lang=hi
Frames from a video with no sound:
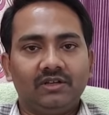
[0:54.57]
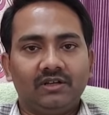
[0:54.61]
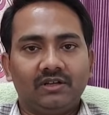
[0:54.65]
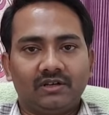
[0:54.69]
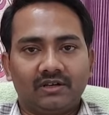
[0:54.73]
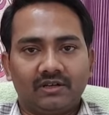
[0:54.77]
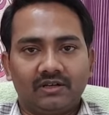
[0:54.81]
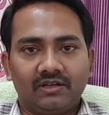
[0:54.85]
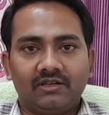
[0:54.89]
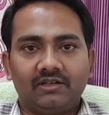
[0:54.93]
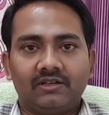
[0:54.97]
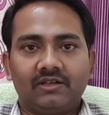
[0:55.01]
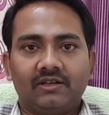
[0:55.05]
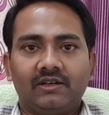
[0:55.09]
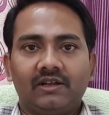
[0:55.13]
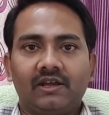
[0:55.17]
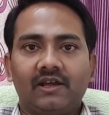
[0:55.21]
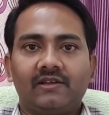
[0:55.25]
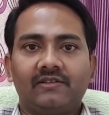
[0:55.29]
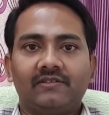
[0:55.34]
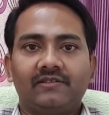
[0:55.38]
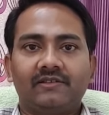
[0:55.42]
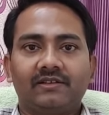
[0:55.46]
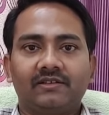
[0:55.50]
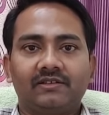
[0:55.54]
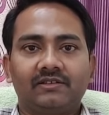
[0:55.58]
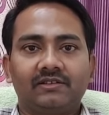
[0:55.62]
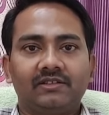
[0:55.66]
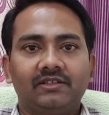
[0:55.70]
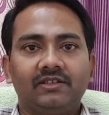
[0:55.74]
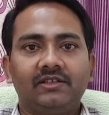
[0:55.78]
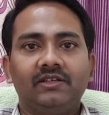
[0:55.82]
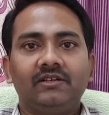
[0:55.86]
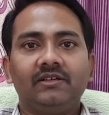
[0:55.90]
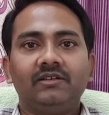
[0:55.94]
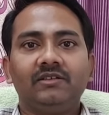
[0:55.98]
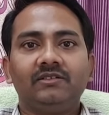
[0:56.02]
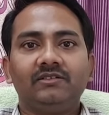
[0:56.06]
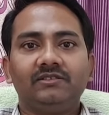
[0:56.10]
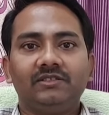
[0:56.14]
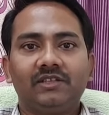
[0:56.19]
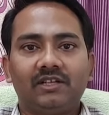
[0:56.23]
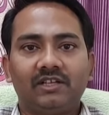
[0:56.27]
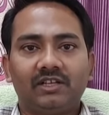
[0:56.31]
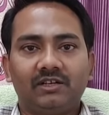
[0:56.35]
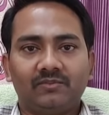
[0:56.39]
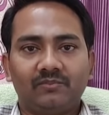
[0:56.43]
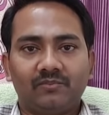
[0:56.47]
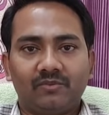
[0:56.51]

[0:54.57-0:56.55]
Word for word: रन करा सकते हैं ज़्यादा